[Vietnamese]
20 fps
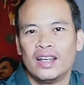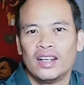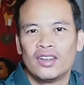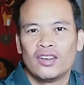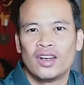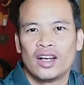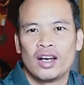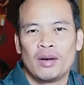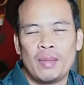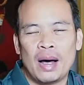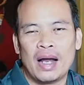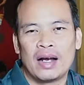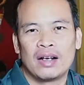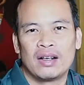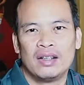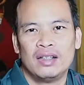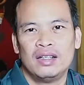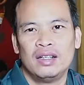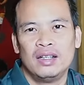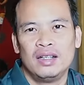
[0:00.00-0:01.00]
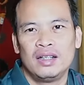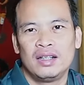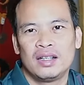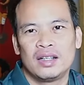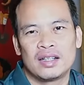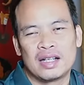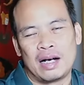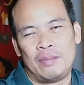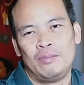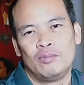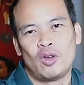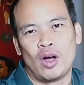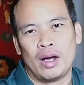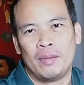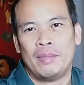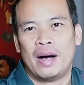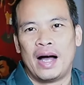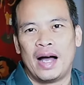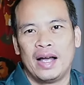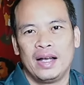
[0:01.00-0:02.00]
Nên các bạn cứ cắm thoải
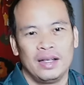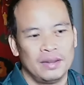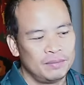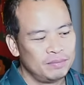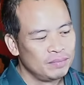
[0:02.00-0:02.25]
mái.